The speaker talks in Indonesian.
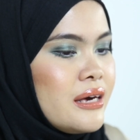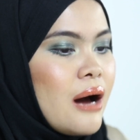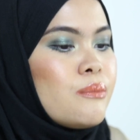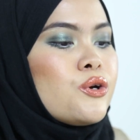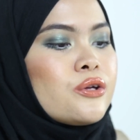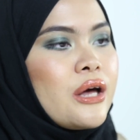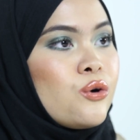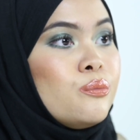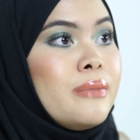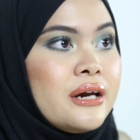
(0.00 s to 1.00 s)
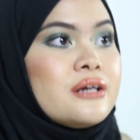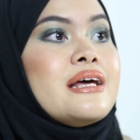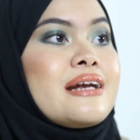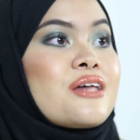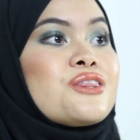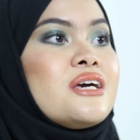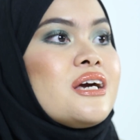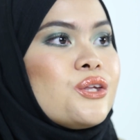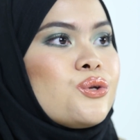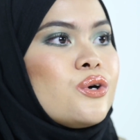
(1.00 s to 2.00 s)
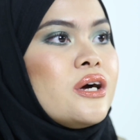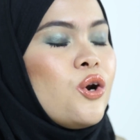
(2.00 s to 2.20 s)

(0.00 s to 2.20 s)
yang menurut aku better than nothing gitu